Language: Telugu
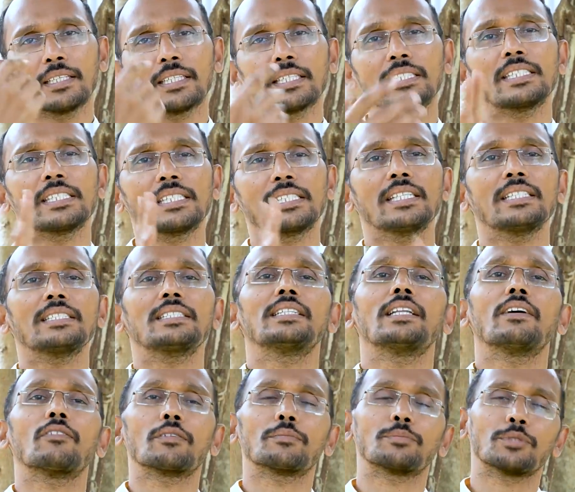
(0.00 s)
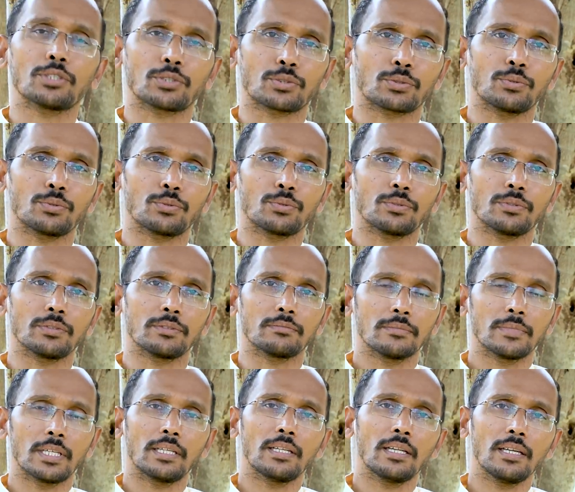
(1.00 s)
రెసిస్టెన్స్ డెవలప్ చేసుకుంటుంది
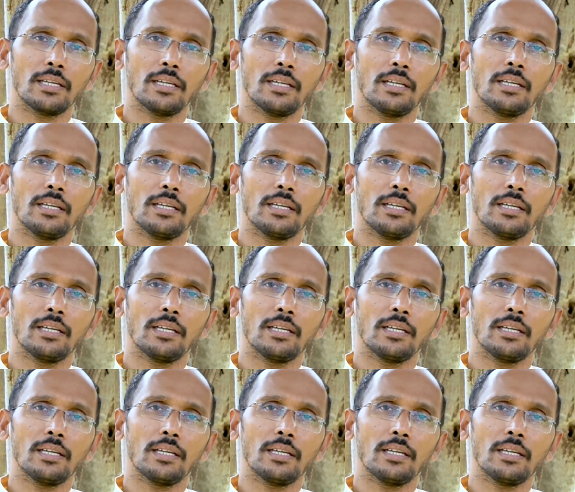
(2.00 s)
అంటే